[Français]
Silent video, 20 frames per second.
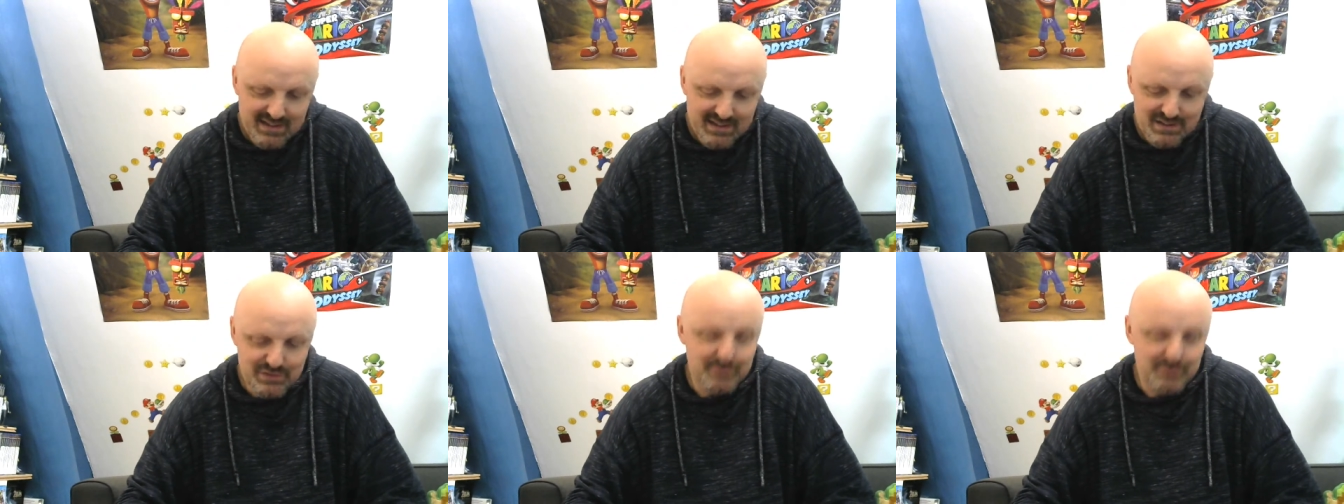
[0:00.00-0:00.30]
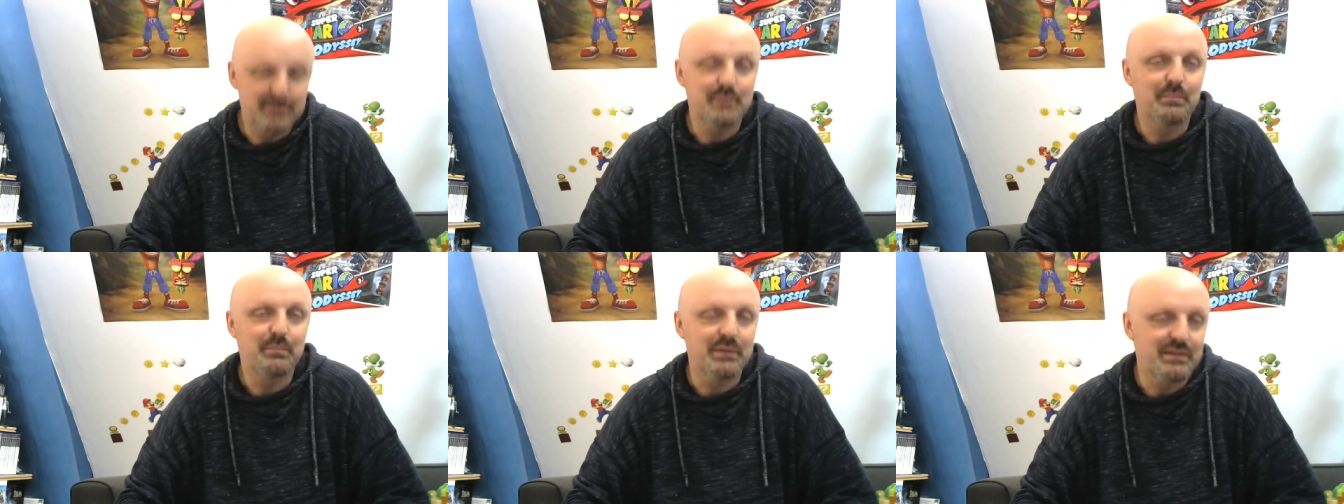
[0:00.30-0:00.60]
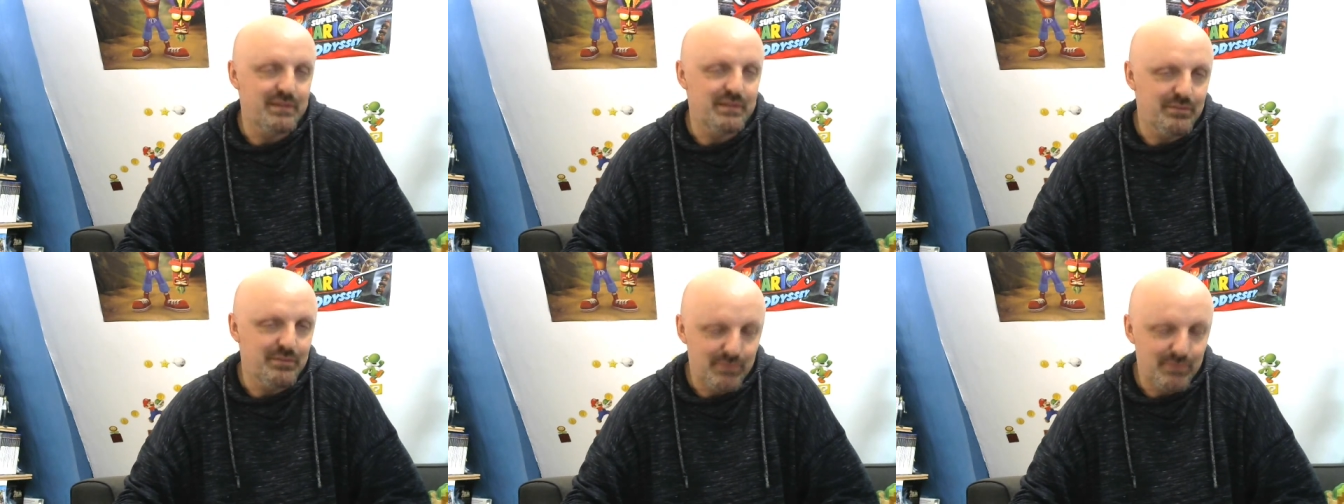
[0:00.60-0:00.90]
je ne sais pas
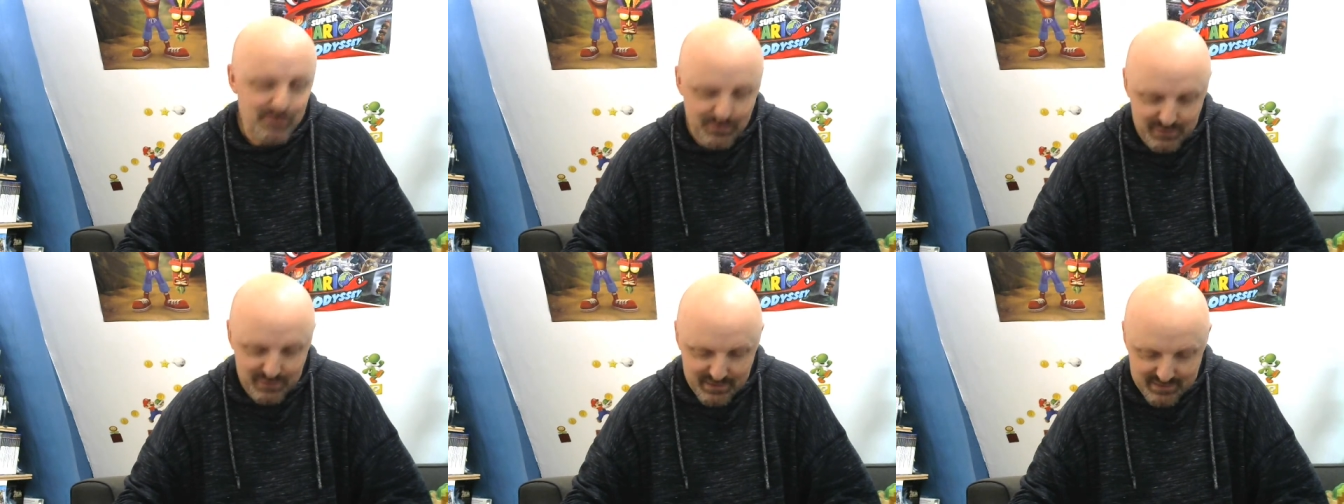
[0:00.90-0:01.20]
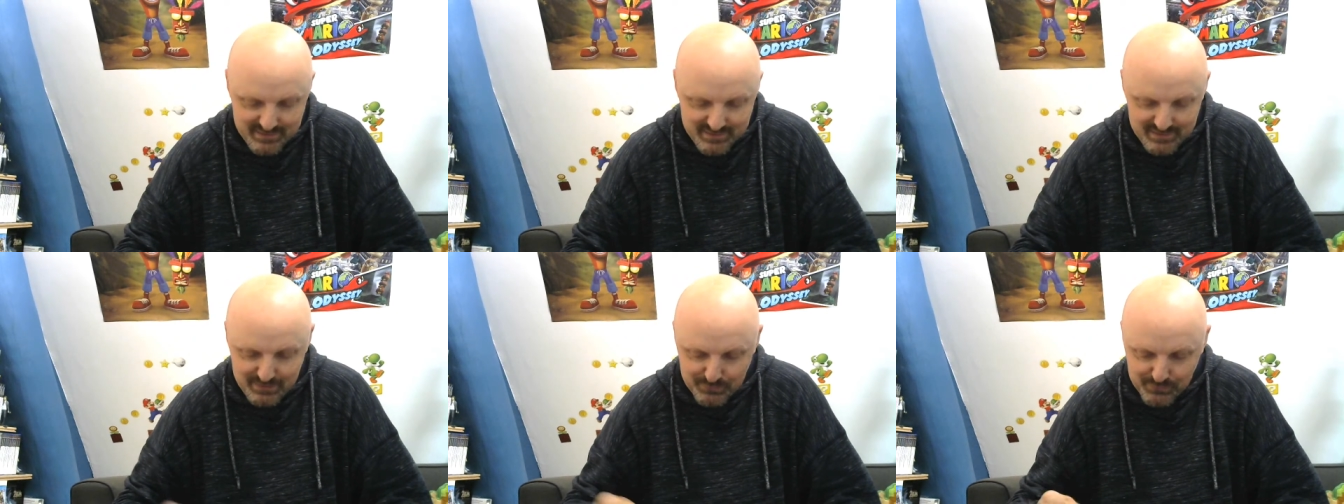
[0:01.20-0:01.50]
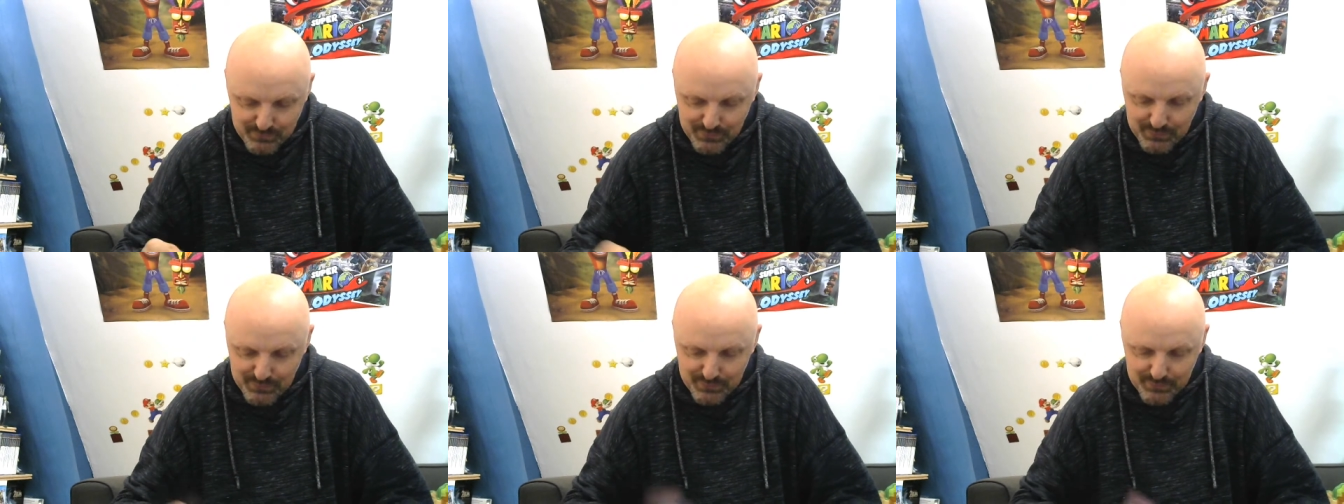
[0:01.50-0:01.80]
si vous connaissez.
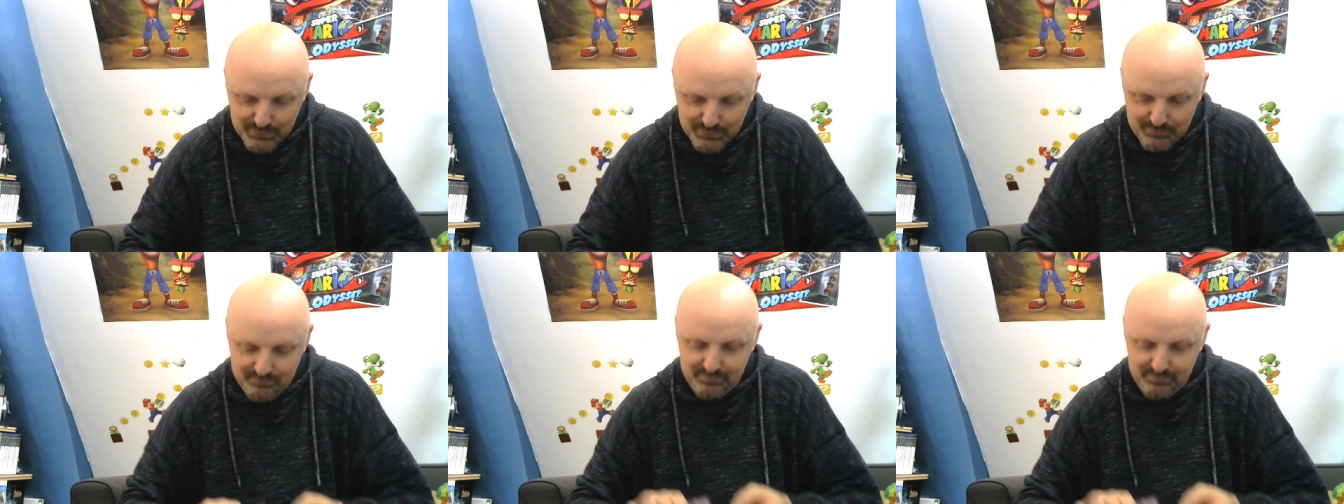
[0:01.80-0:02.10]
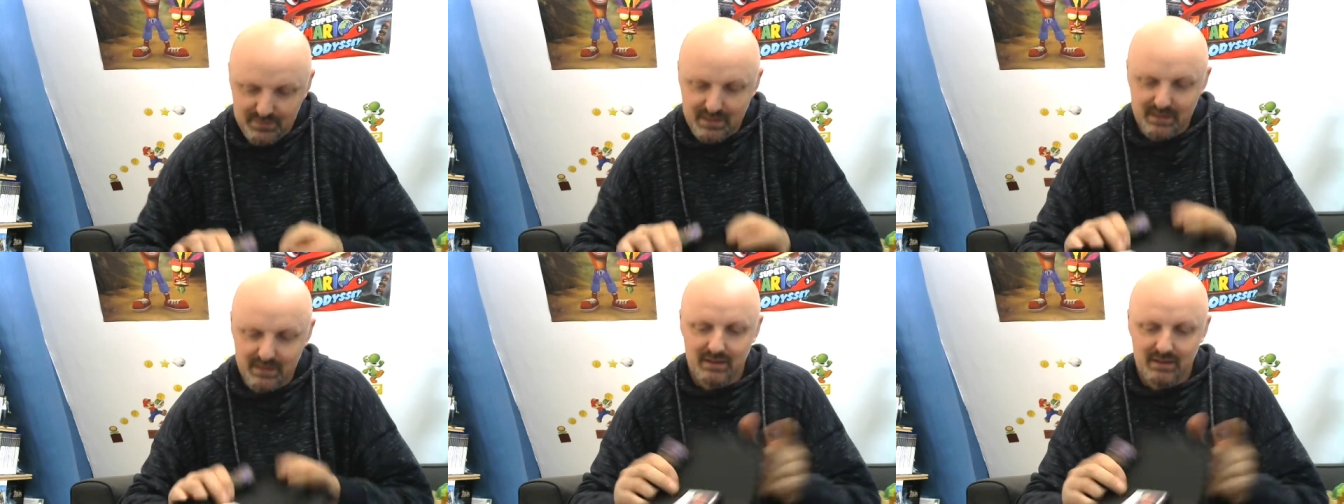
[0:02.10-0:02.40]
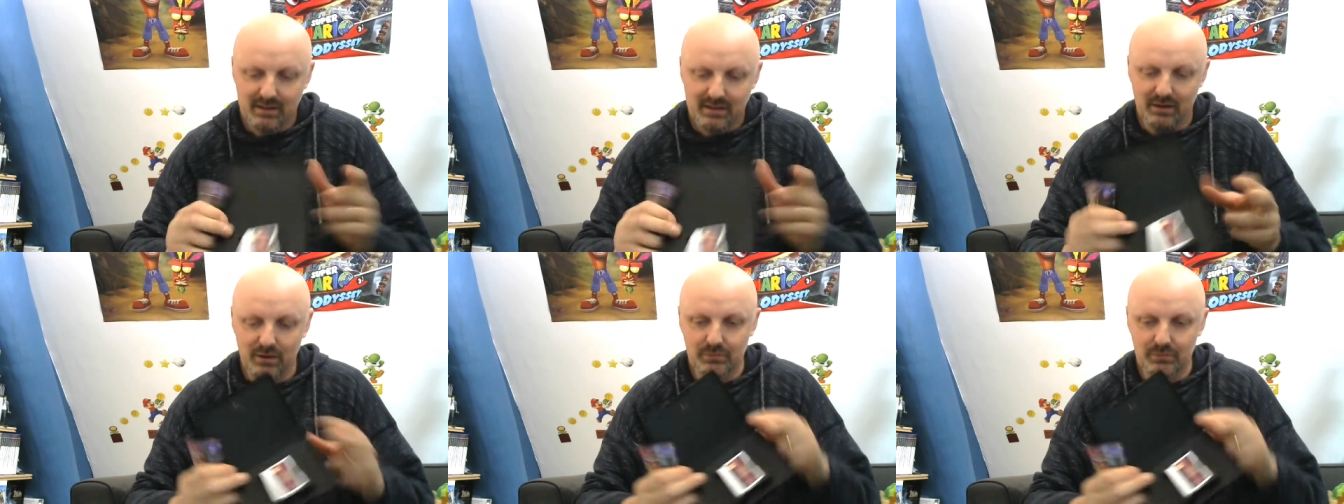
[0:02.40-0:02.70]
Donc,
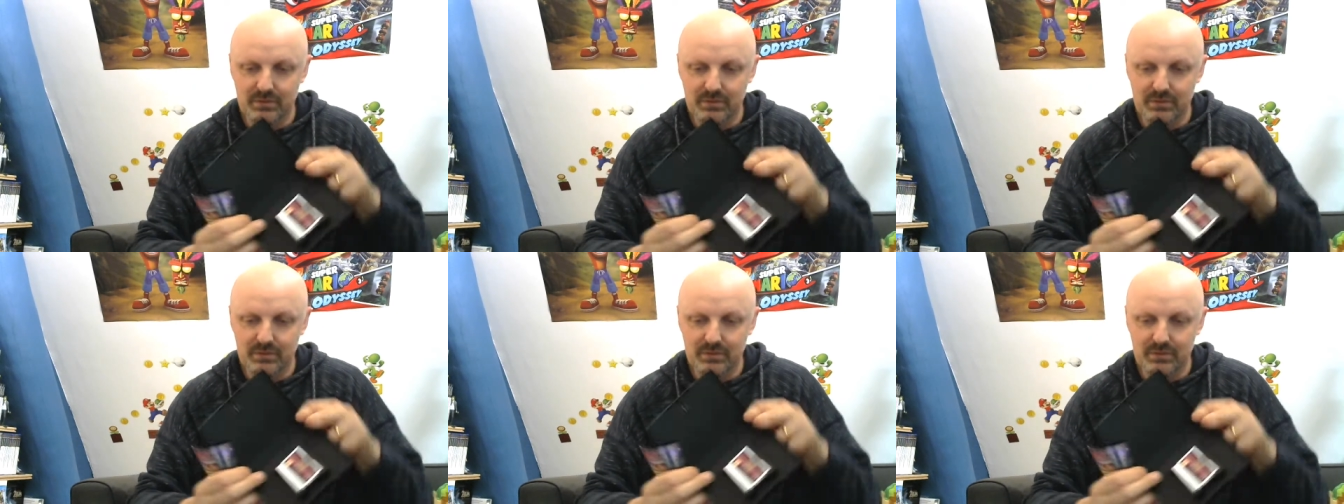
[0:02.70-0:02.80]
alors